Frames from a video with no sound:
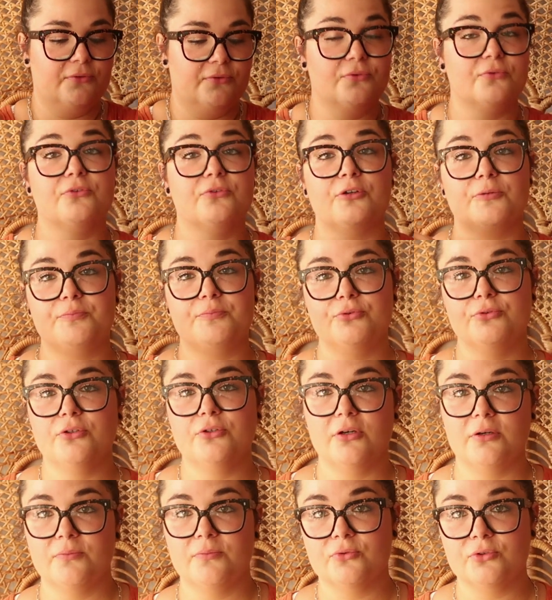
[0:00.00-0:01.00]
Donc
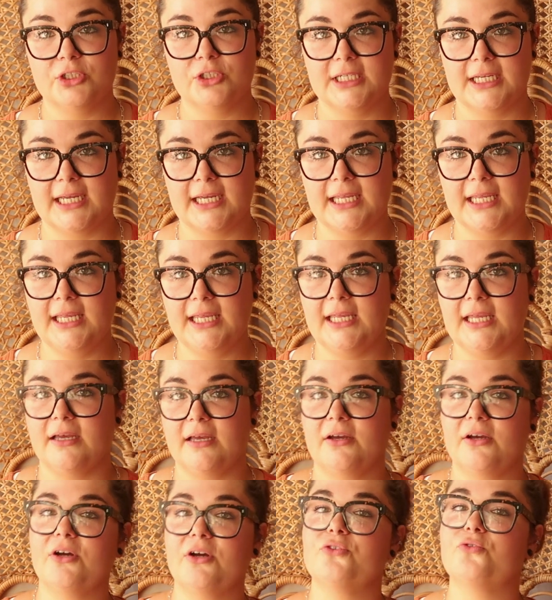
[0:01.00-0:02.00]
pour mon chéri,
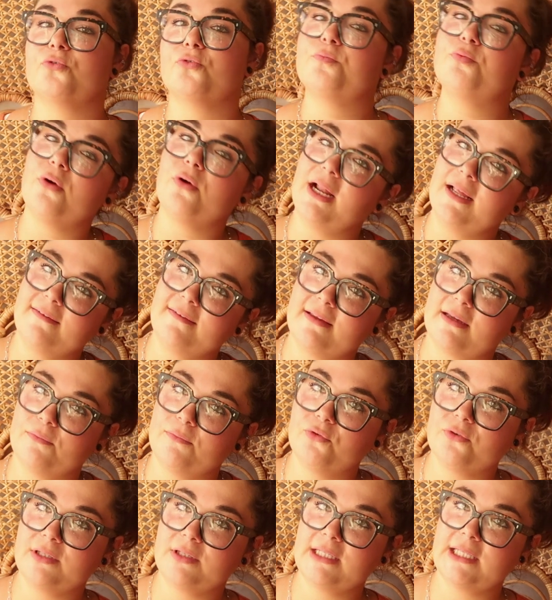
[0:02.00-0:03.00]
euh, donc pour la
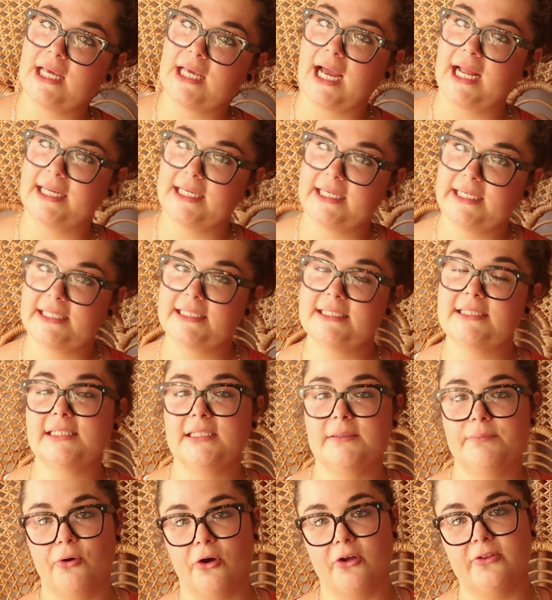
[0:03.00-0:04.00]
cérémonie à l'église,
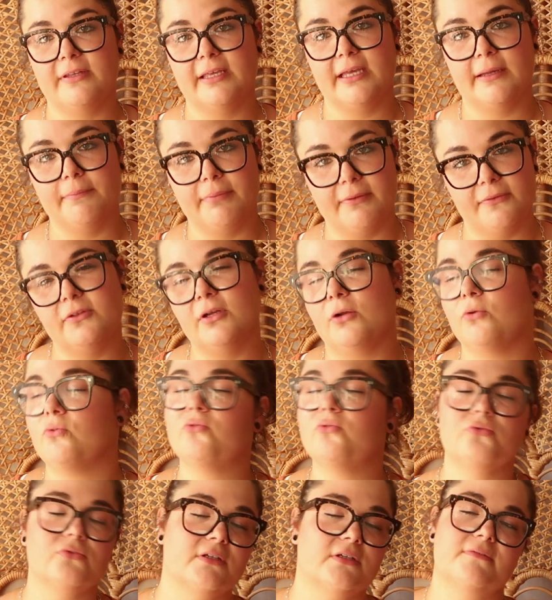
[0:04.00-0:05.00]
il portait un
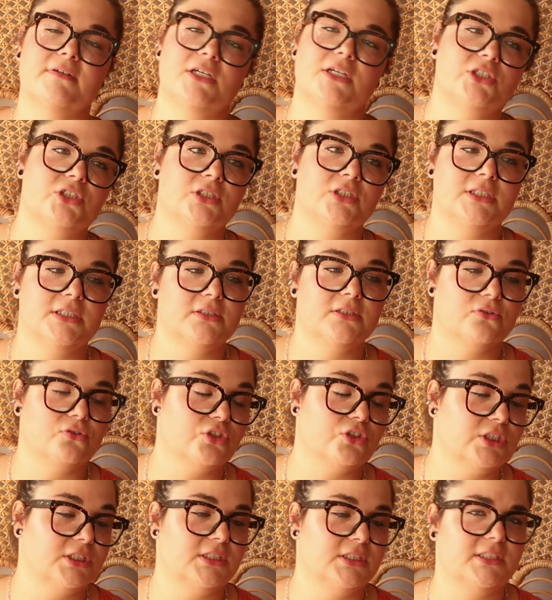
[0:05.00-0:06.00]
pantalon qu'on avait acheté euh,
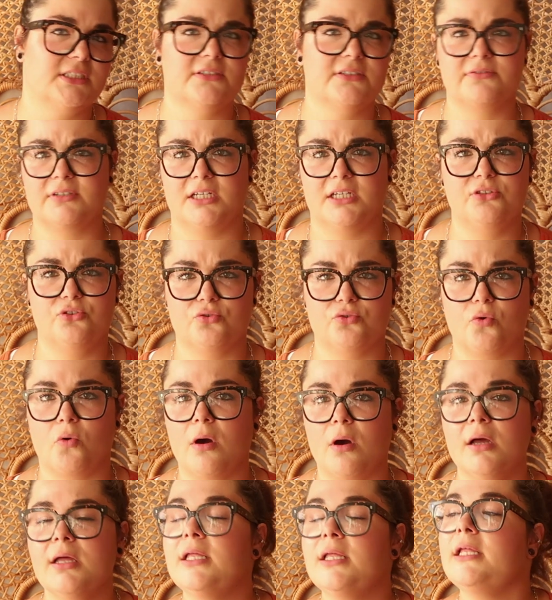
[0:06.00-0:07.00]
chez Devred, je
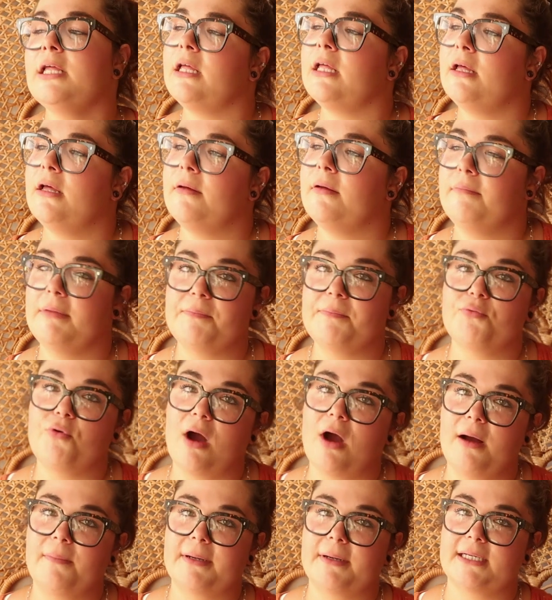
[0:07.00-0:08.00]
crois. Et
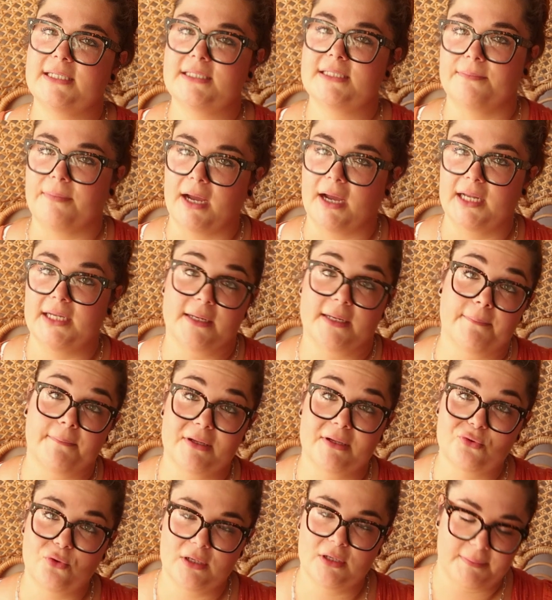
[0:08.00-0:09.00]
pour après, c'est pareil, il n'aime
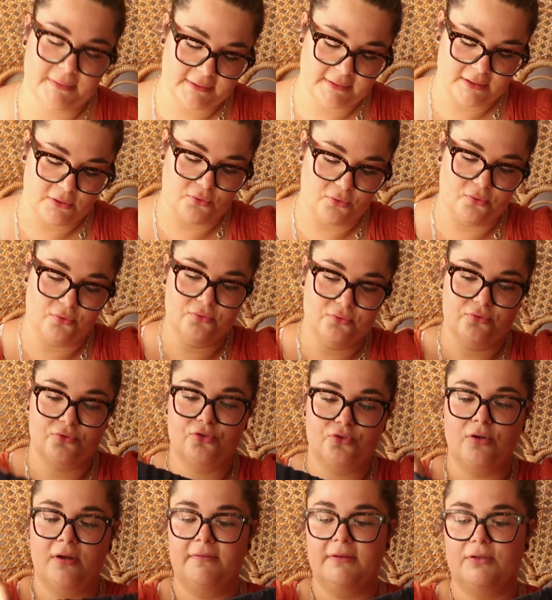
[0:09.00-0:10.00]
pas trop les pantalons longs,
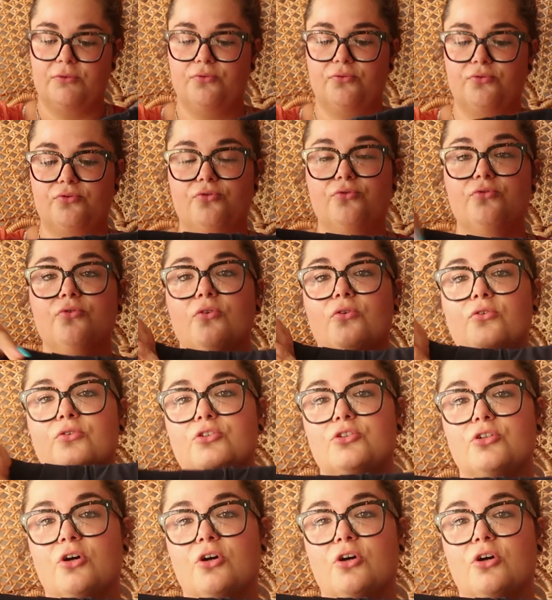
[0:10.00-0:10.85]
donc je lui avais cousu le